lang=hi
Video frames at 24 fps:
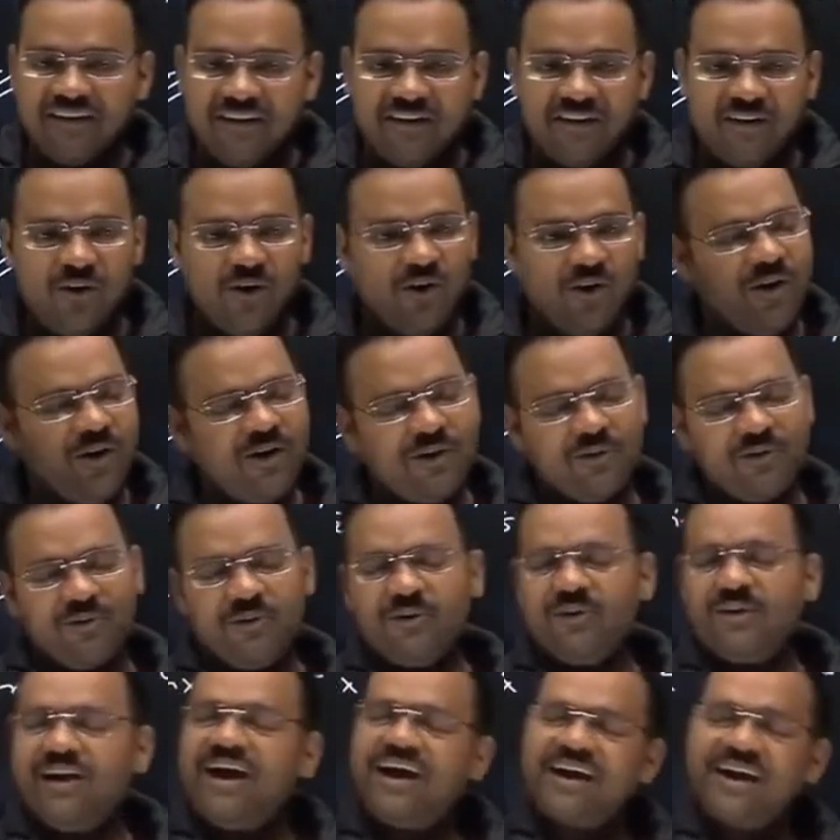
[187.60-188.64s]
और
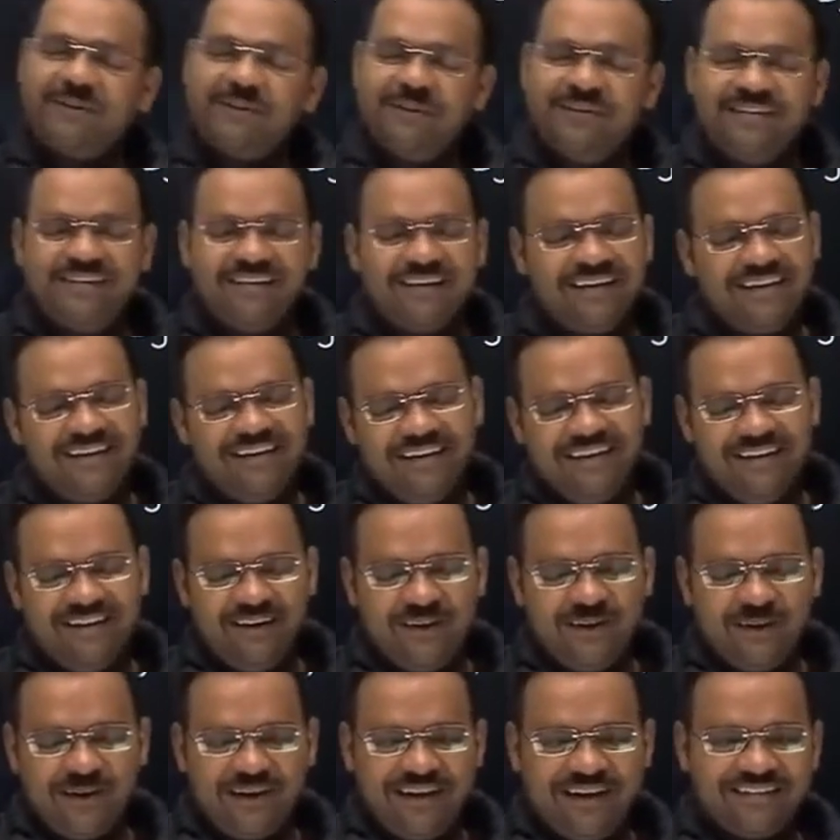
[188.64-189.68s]
उन्होंने आंखें बंद करी
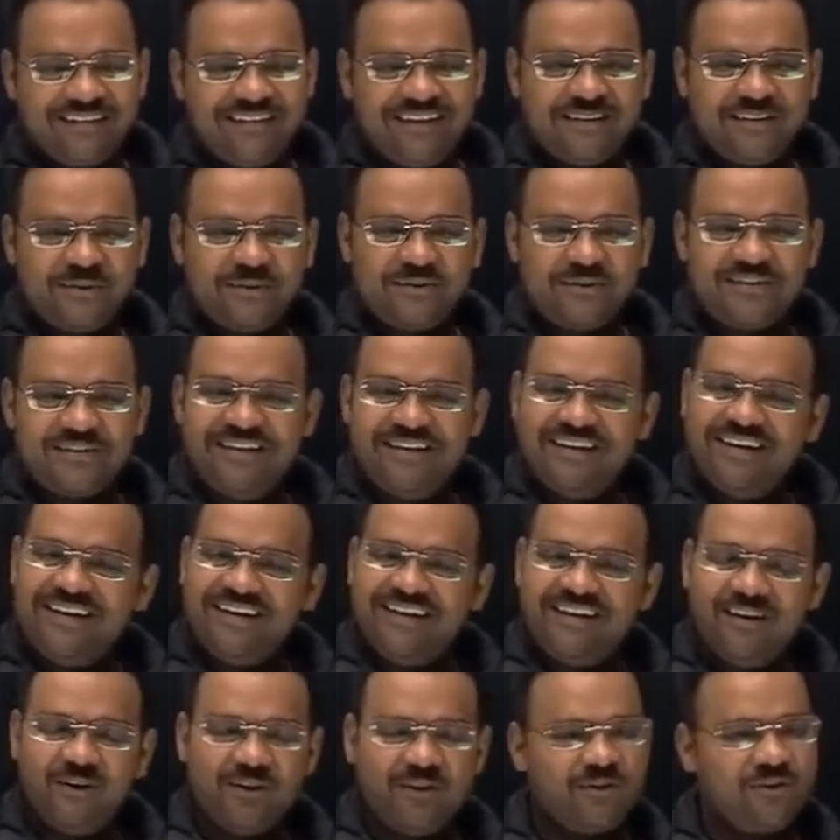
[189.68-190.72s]
और ऐसे ऐसे कुछ किया
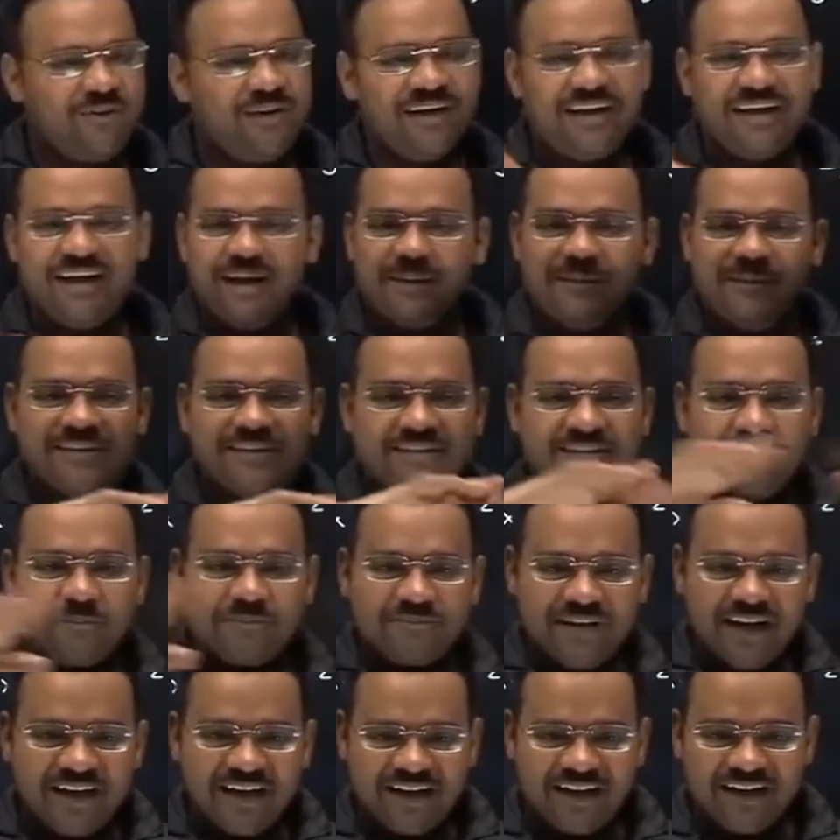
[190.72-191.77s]
और उन्होंने कहा बस अब
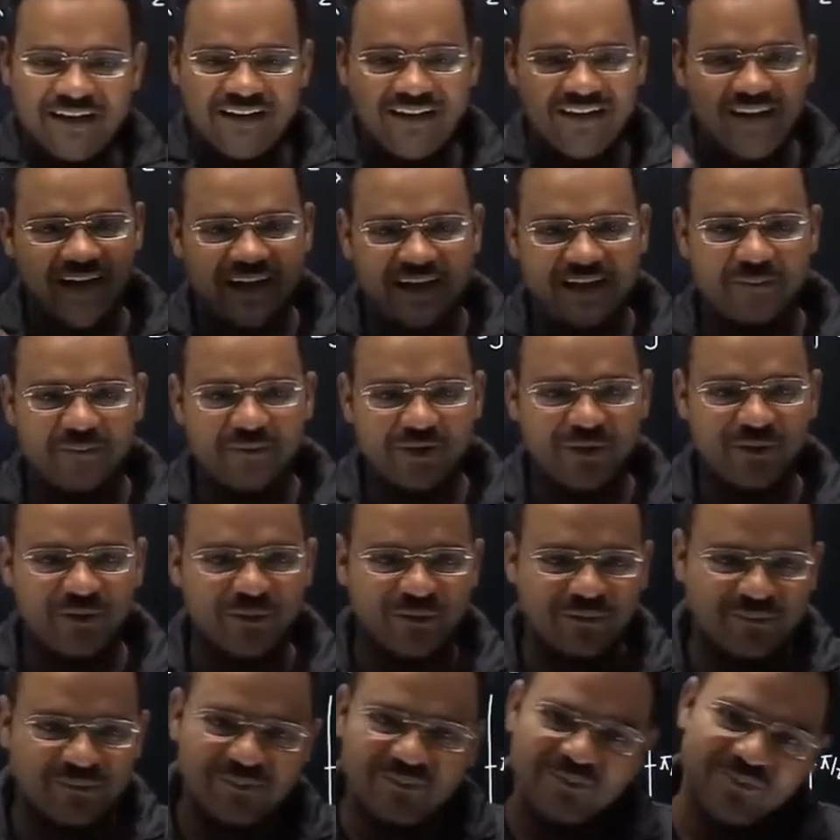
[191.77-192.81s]
जाके आराम करो
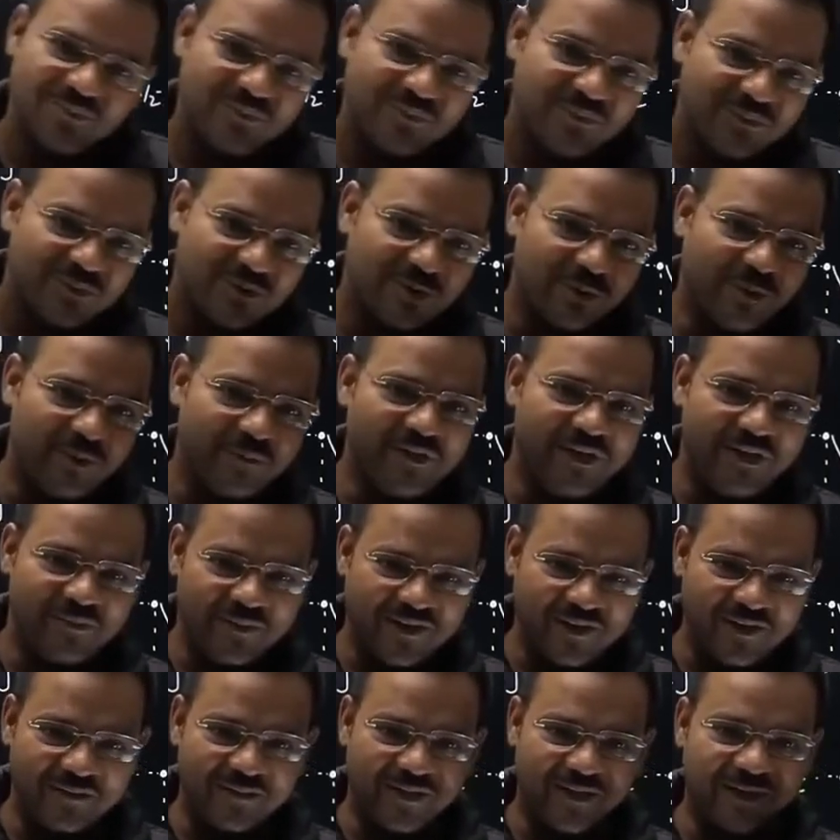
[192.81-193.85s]
तुम अमीर
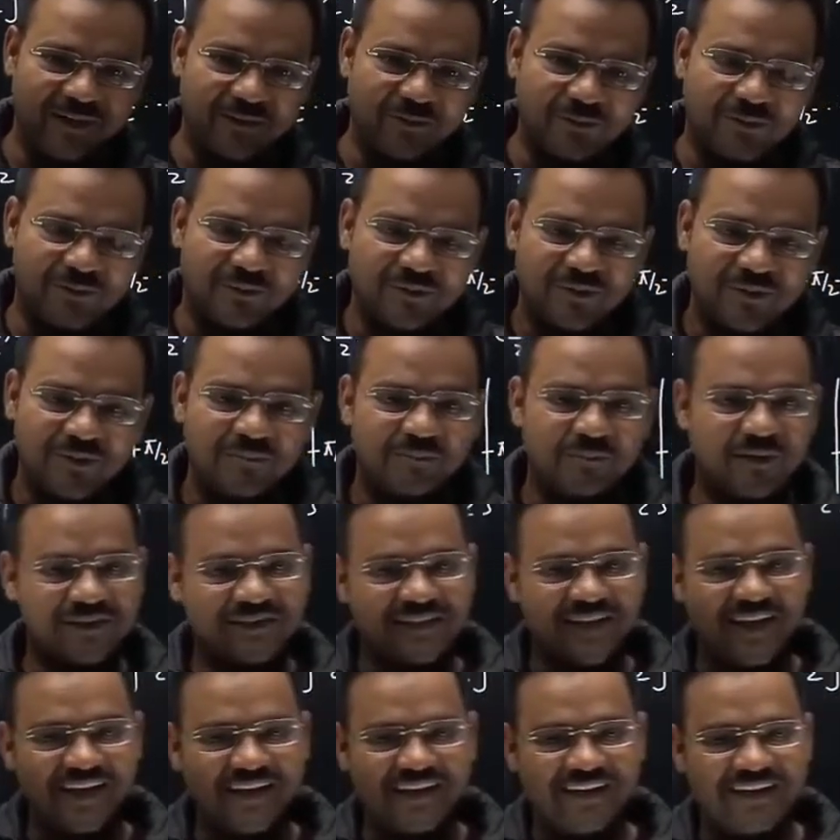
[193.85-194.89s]
बनने वाले हो बस
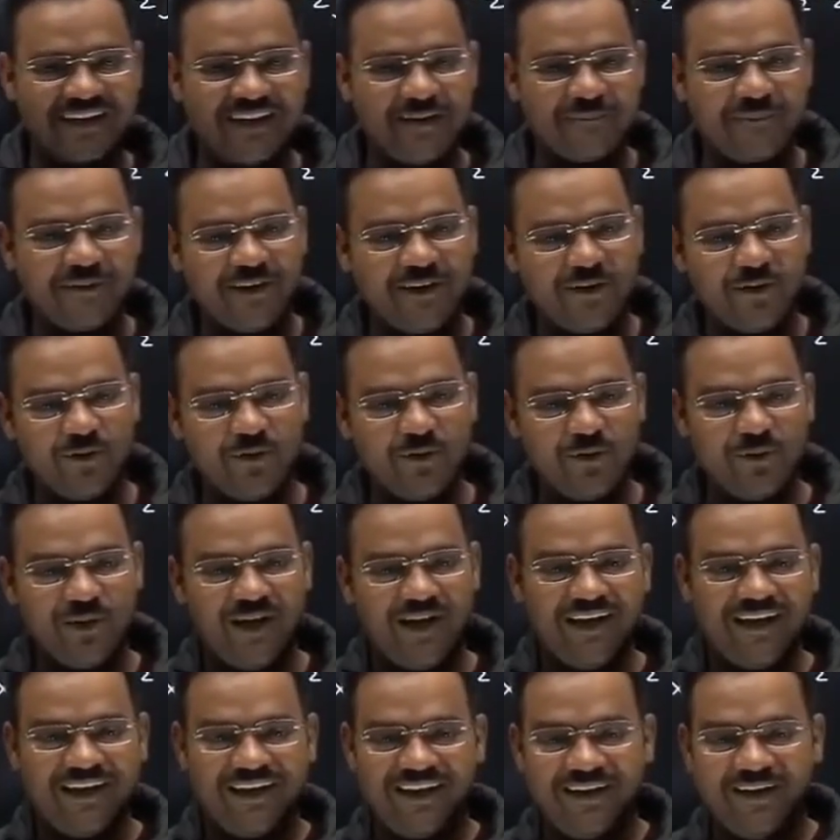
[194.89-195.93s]
ध्यान रखना पहले उल्लू
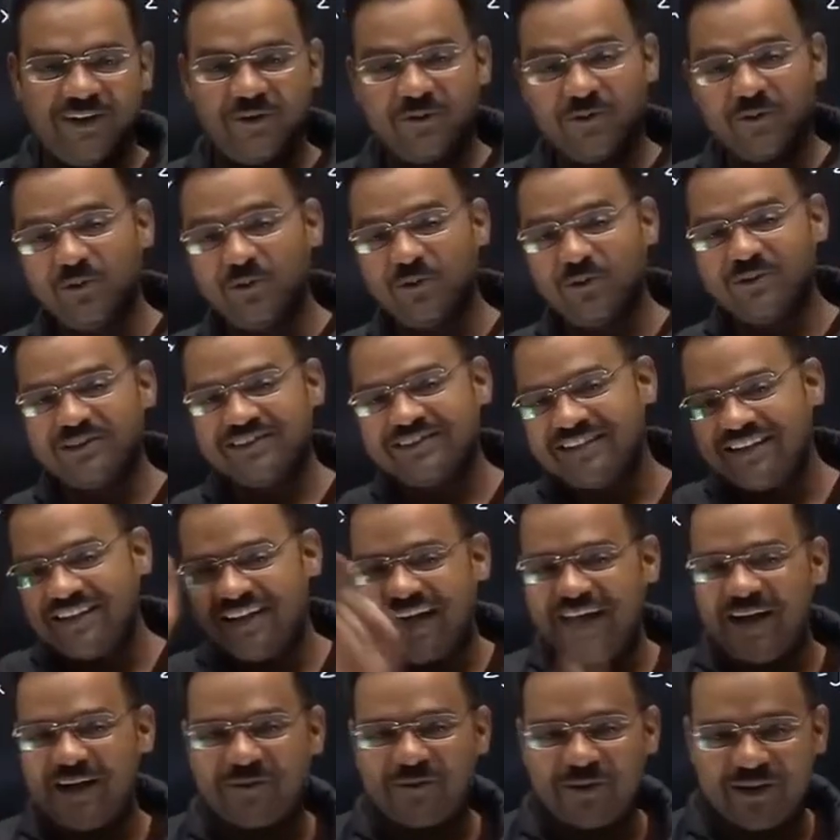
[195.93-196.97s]
आएगा उल्लू जिस दिन
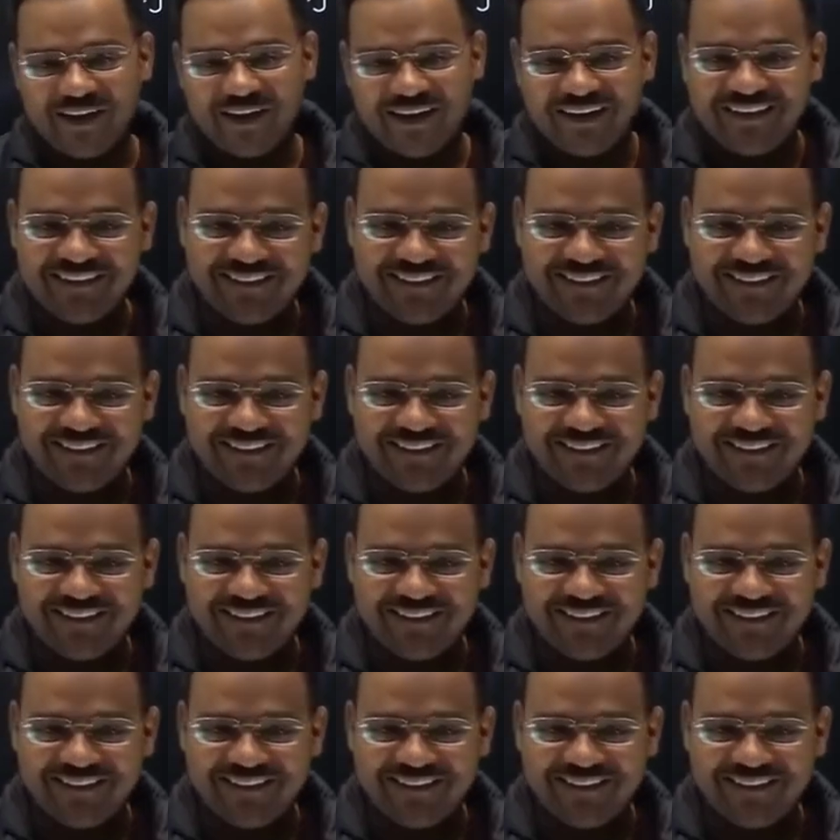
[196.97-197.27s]
गायब होगा